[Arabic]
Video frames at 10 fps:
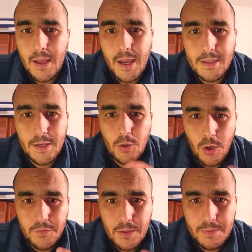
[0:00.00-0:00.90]
خاطر
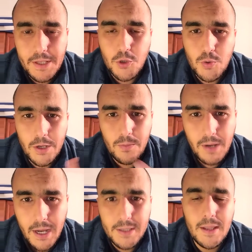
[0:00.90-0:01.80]
يقعد في البدن شويه ومن
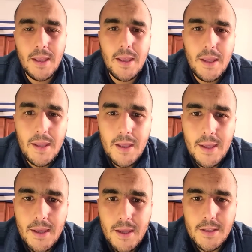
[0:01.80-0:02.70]
بعد
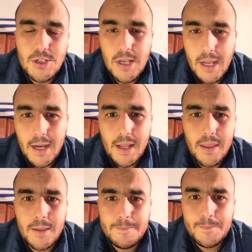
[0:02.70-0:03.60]
تجي آه، الاعلى
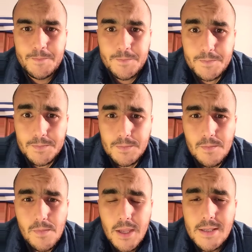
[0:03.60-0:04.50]

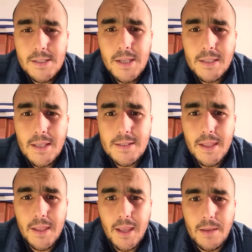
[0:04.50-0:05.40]
يا سيدي عطس
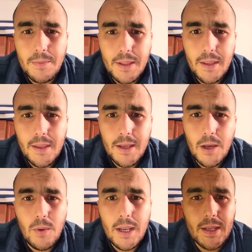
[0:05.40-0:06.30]
هذاك المريض هذاك
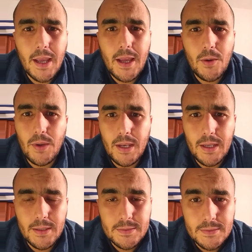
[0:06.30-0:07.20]
ولا كح
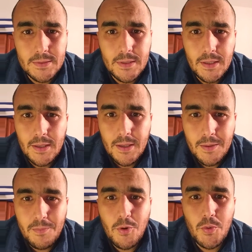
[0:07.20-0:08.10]
ولا
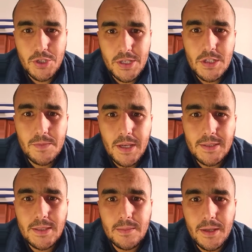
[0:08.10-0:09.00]
ما هو باش نجم
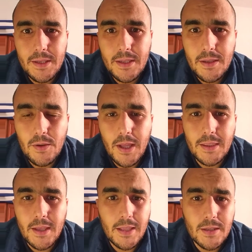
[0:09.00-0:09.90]
يعديك معناه
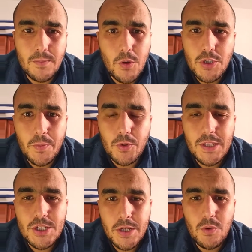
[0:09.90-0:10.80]
حتى خاطر ماهوش
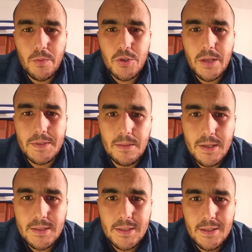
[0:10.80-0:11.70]
بروتيجي وهو مش لابس
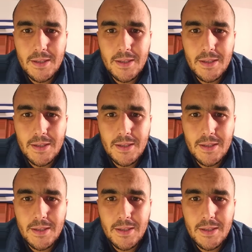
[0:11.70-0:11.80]
الماسك